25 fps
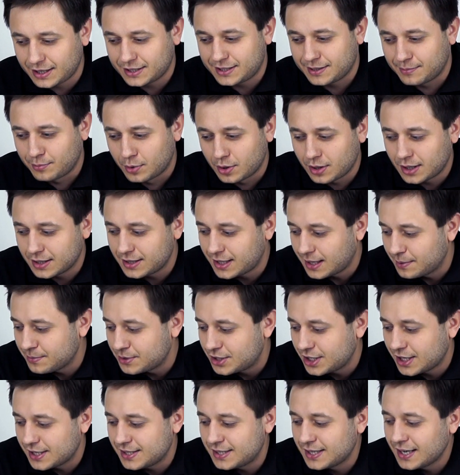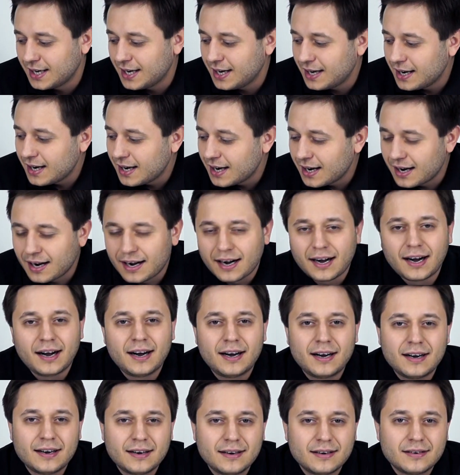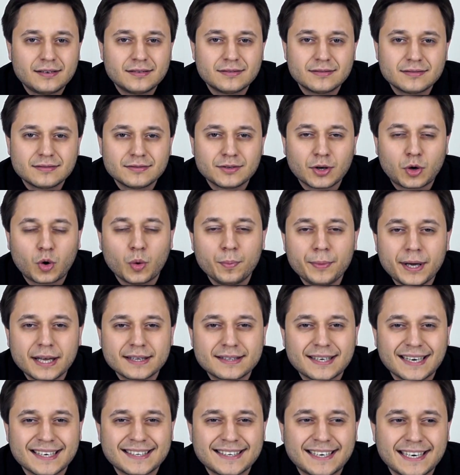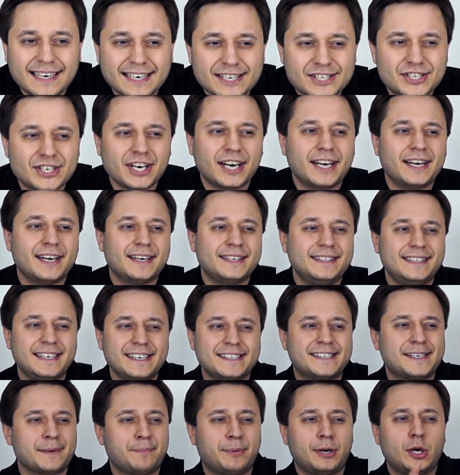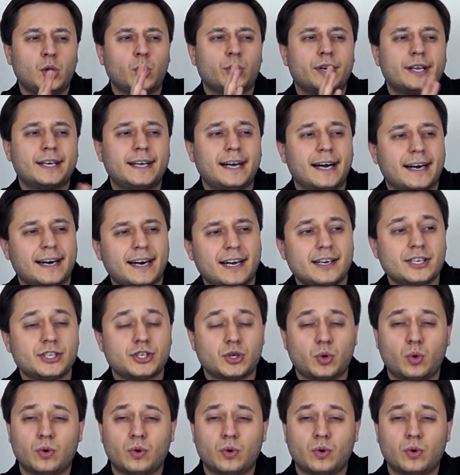я тебе, мол, отдам сейчас э, документа от гаража, есть определенный гараж,